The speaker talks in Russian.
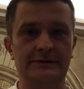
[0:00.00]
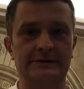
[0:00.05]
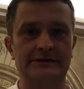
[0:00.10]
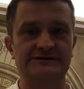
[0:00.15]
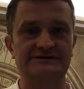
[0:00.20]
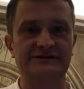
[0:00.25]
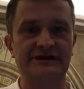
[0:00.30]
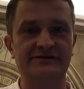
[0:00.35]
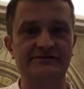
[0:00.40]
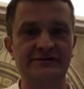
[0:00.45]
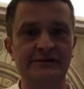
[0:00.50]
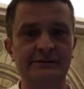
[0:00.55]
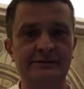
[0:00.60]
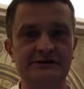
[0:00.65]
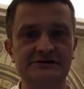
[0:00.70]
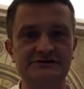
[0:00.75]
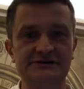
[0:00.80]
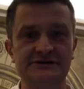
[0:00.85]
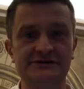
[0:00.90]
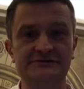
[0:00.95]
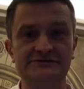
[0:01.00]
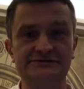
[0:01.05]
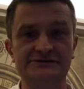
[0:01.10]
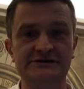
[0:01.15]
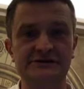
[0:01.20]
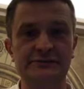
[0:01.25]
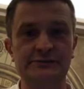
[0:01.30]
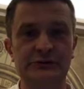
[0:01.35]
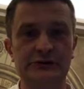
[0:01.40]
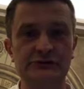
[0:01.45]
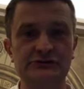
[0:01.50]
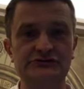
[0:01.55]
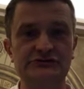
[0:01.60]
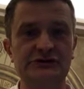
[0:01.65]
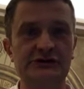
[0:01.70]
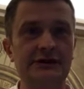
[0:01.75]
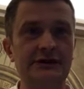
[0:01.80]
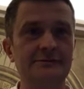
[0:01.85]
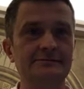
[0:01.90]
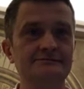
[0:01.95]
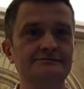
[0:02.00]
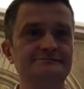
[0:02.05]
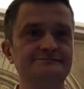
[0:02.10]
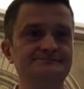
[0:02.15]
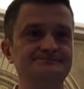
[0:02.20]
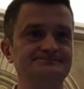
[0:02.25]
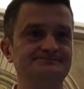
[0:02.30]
Поставьте, пожалуйста, плюсики,